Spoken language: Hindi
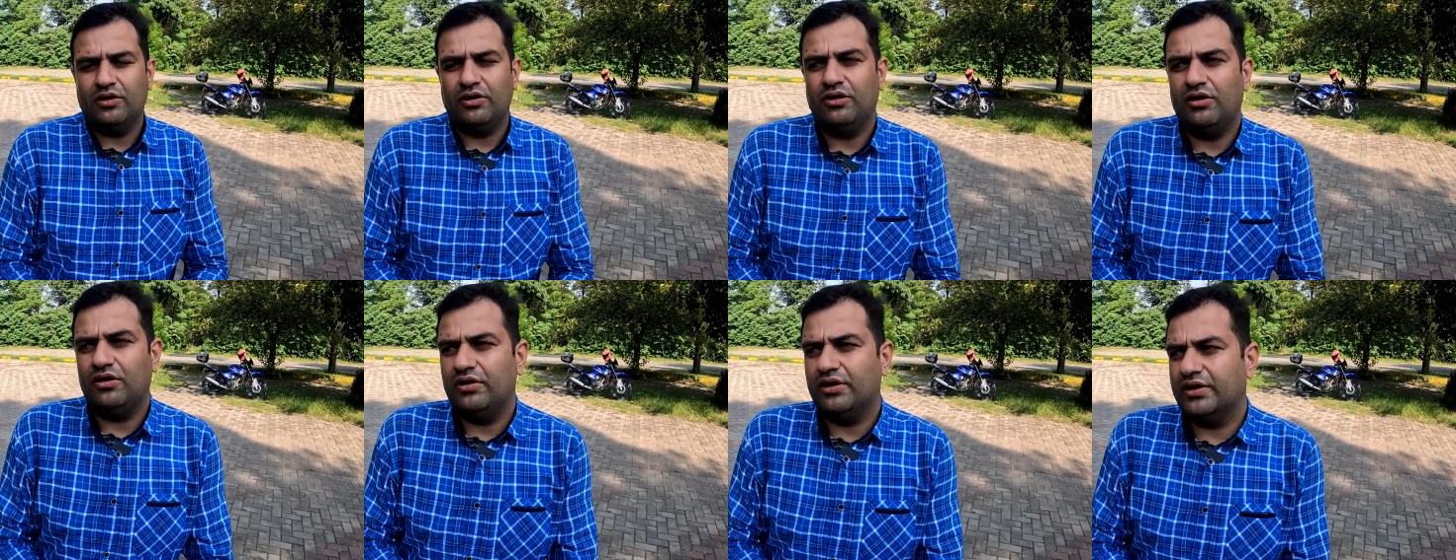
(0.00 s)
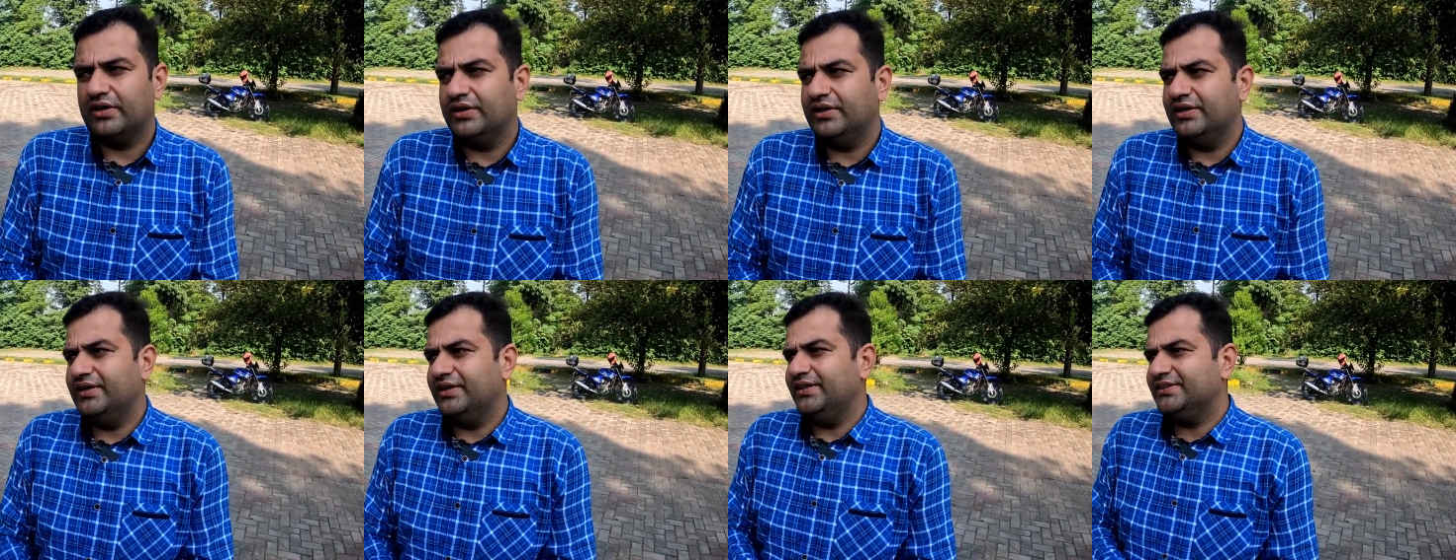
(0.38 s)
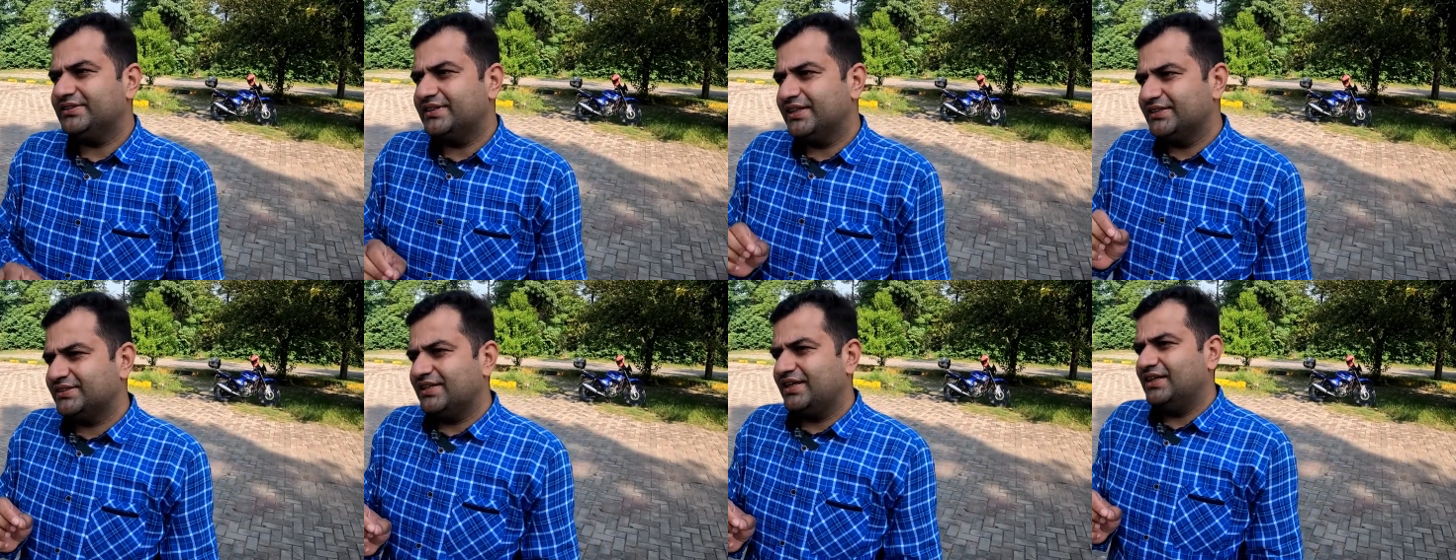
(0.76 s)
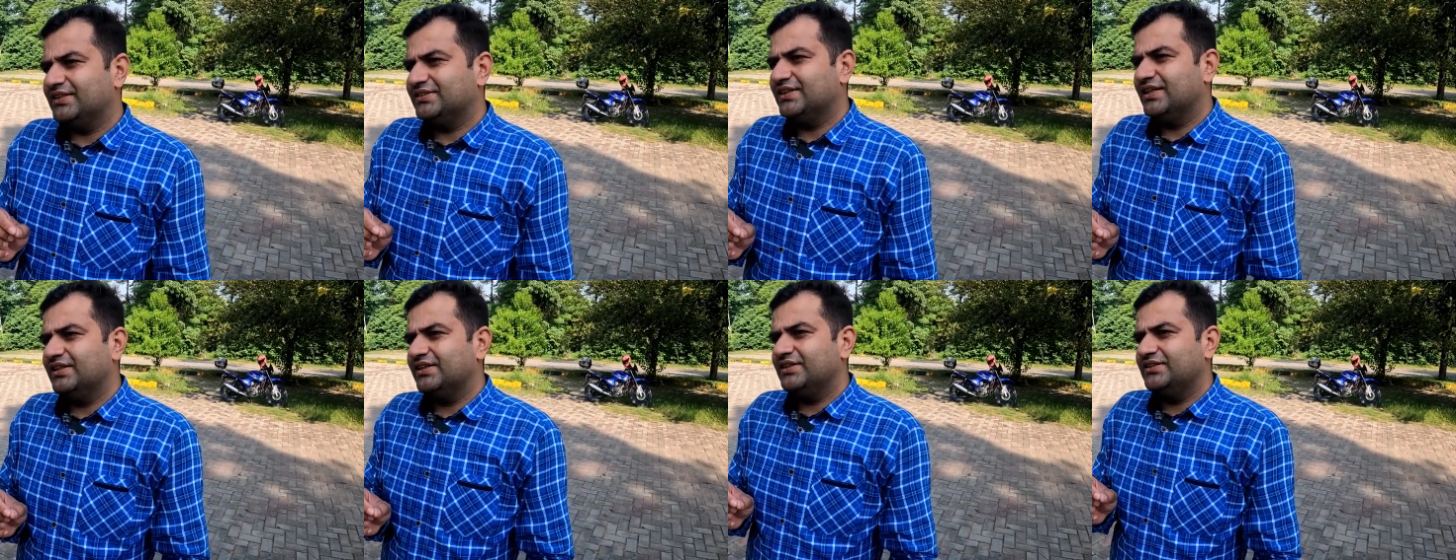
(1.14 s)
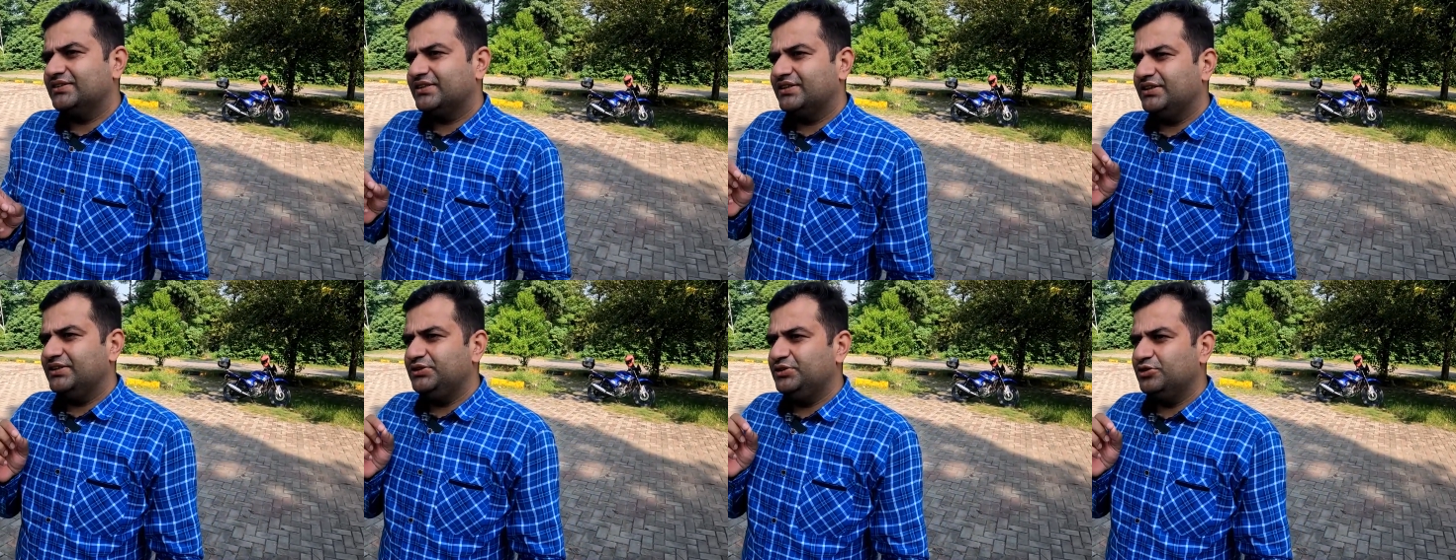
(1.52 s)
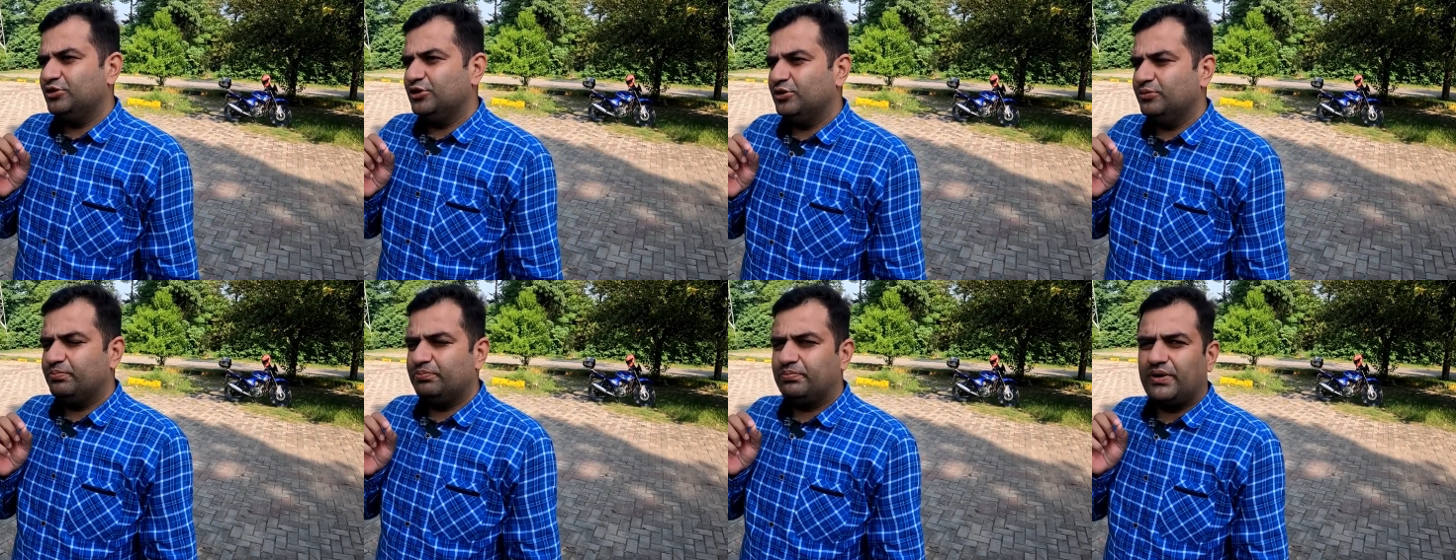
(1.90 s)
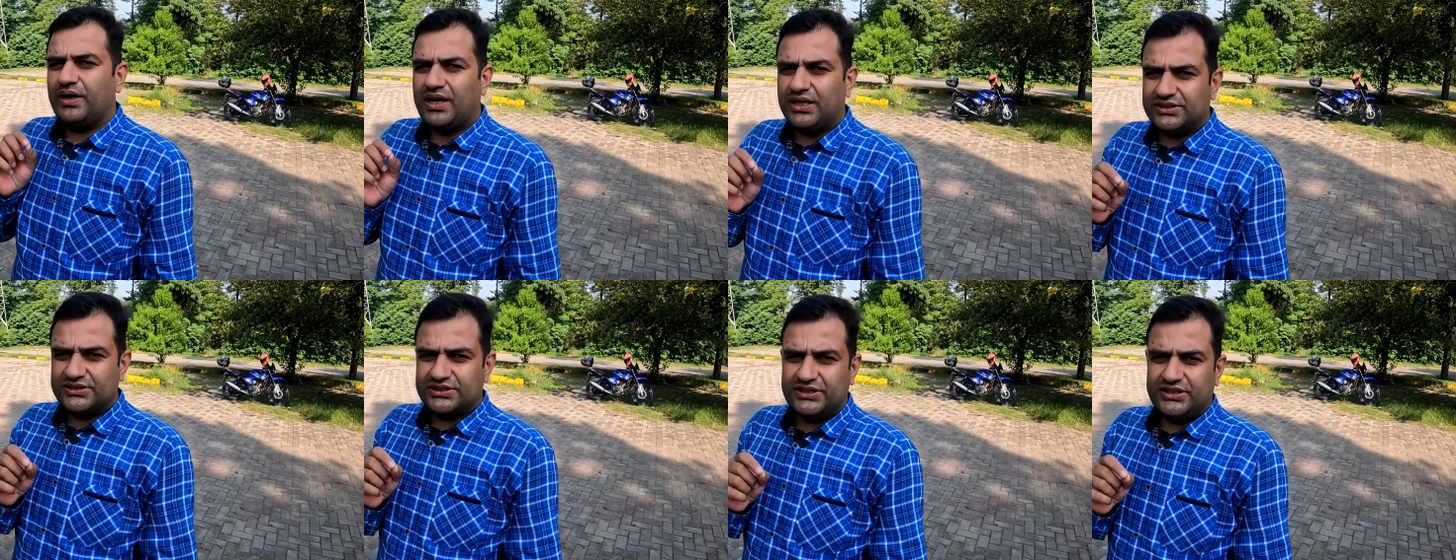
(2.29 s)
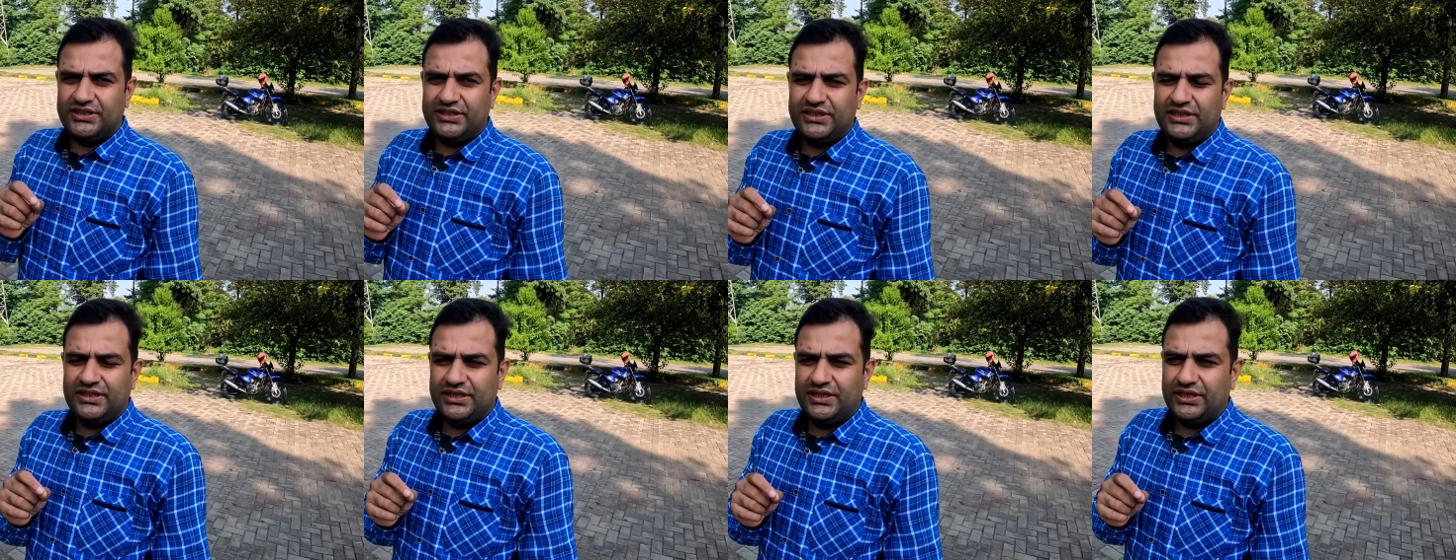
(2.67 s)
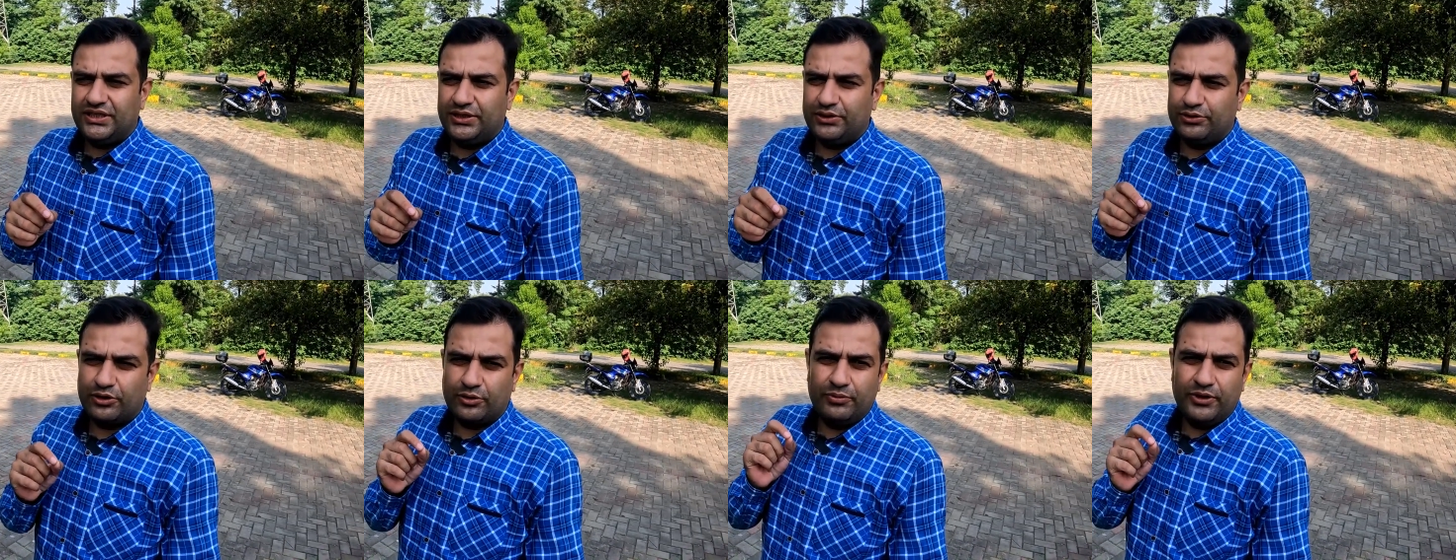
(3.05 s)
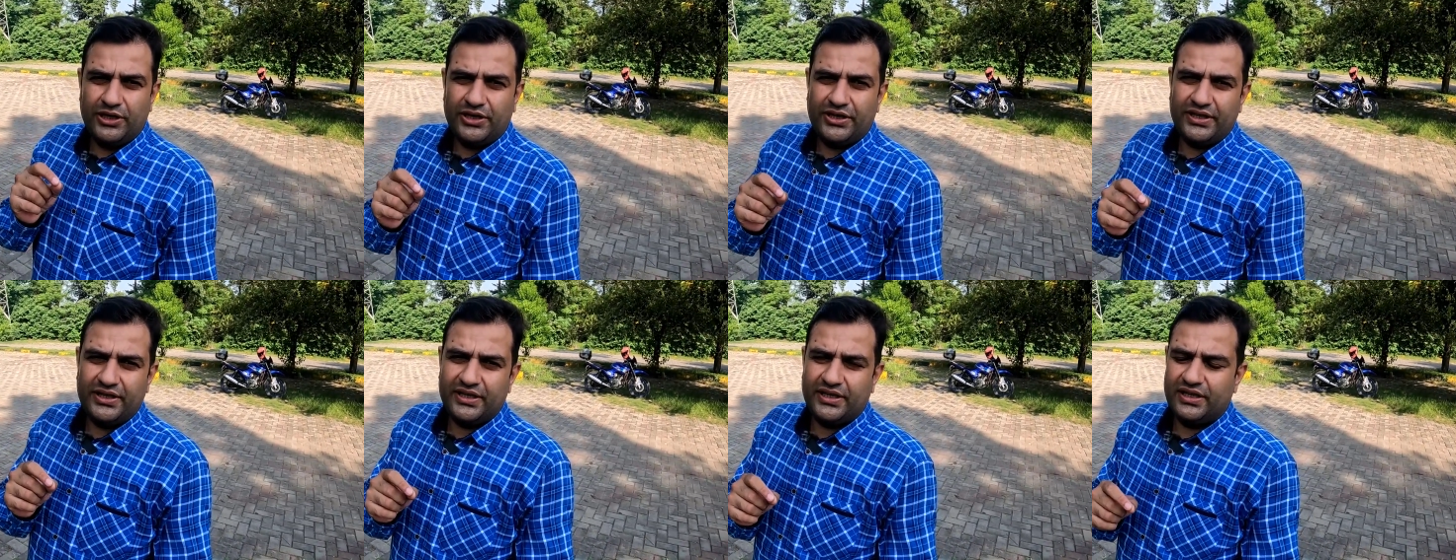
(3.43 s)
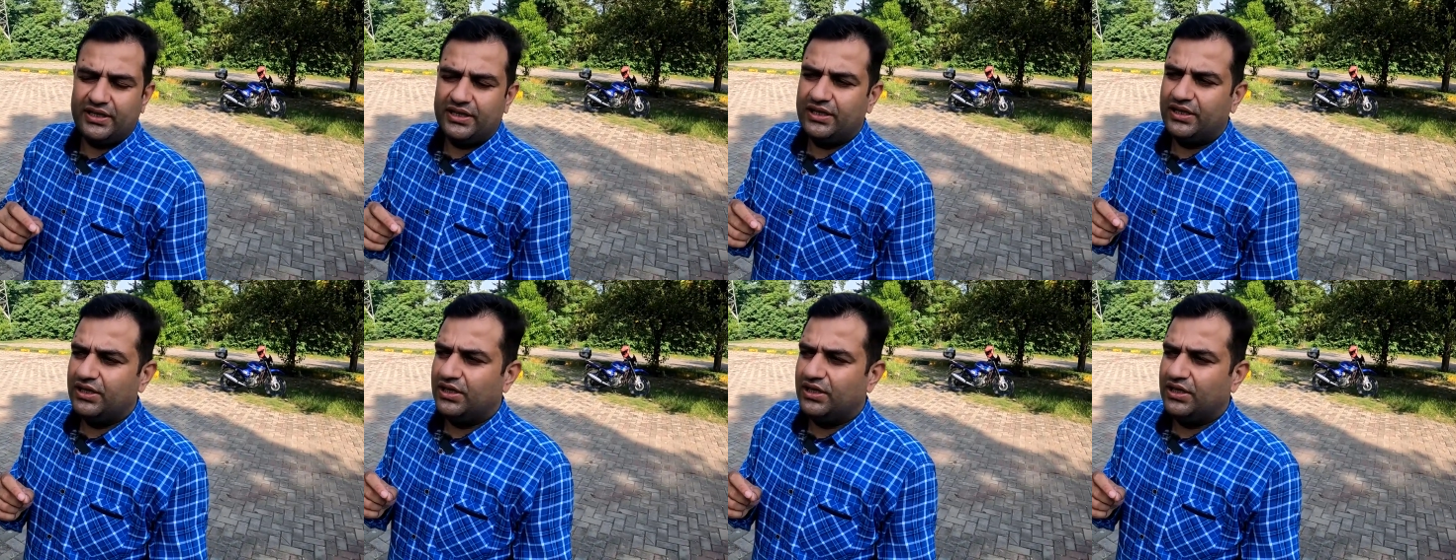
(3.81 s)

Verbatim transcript: और इसके साथ साथ इसकी जो पार्ट्स की ड्यूरेबिलिटी है